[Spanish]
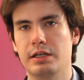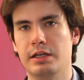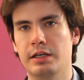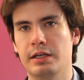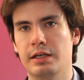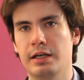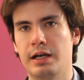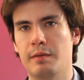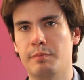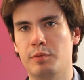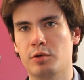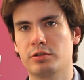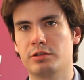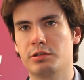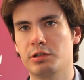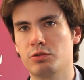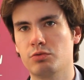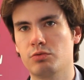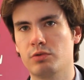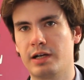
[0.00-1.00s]
eh,
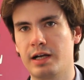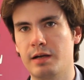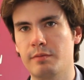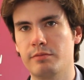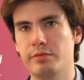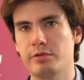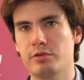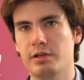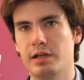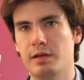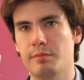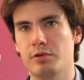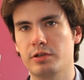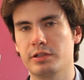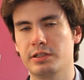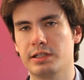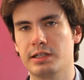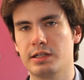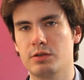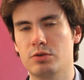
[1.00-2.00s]
aporten un cambio en la
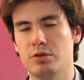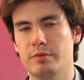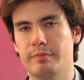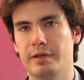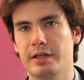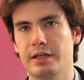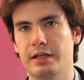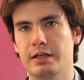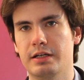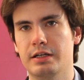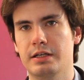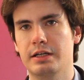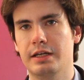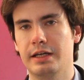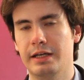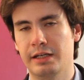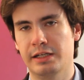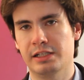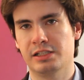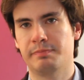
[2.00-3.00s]
política europea
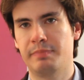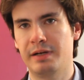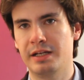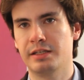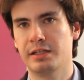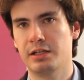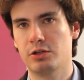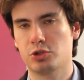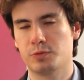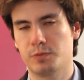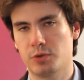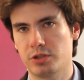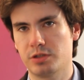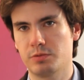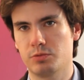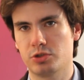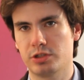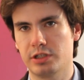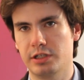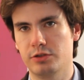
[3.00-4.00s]
en España en los
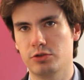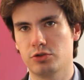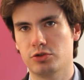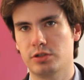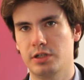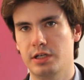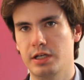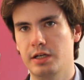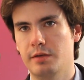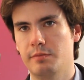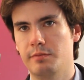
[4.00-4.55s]
próximos años.